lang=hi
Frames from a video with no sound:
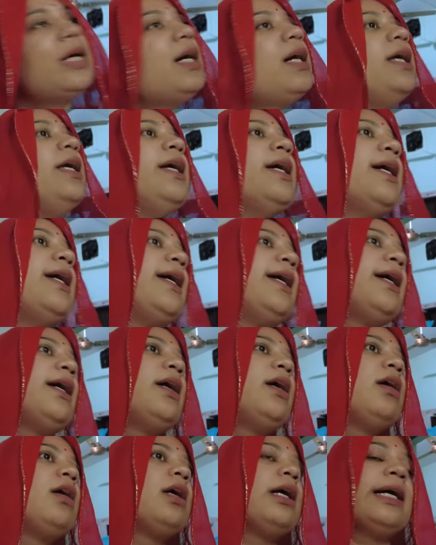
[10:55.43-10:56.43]
गई है
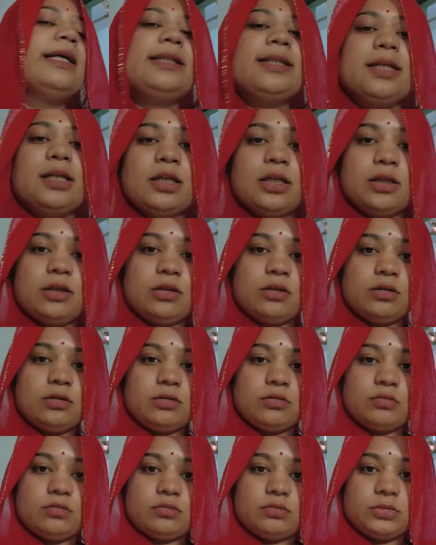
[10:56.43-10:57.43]
आई थिंक
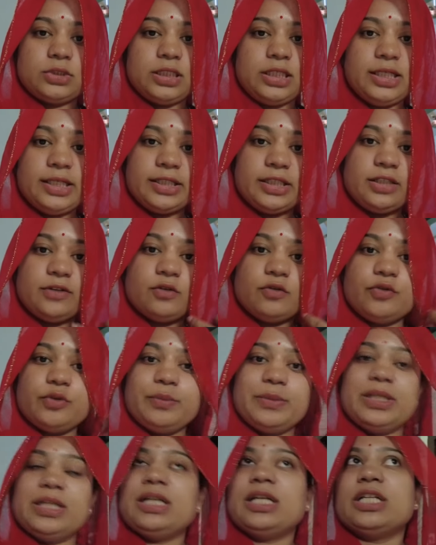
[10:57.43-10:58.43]
um, चली गई थी वो फिर
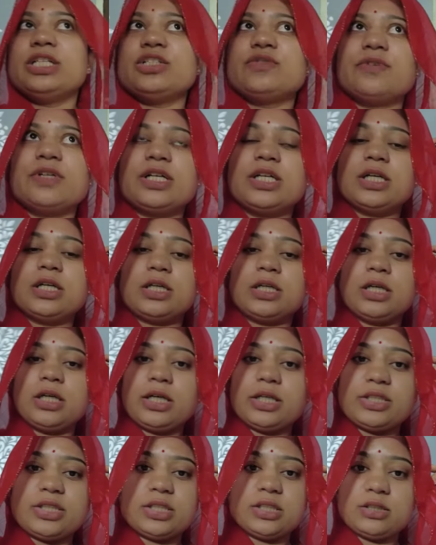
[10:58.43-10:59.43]
मैंने लंच वगैरह करा
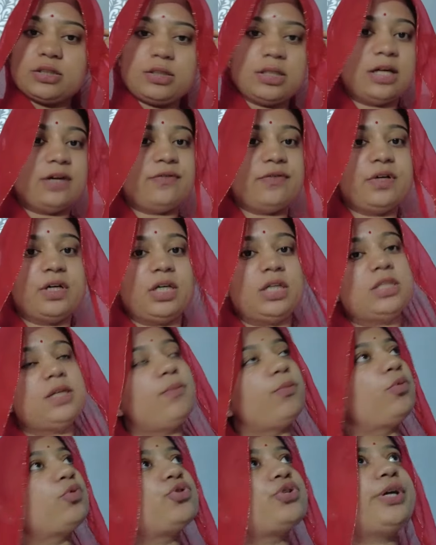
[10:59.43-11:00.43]
किचन साफ़ करा
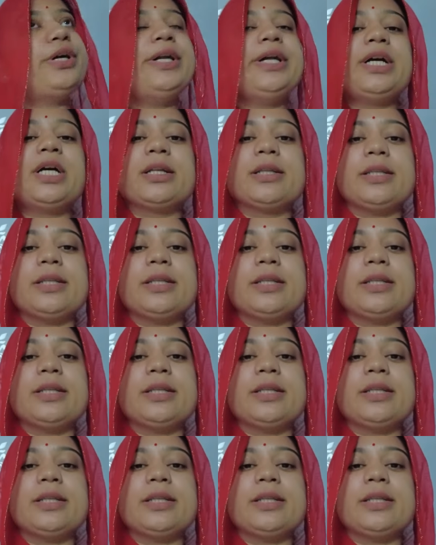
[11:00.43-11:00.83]
सब कुछ रेडी कर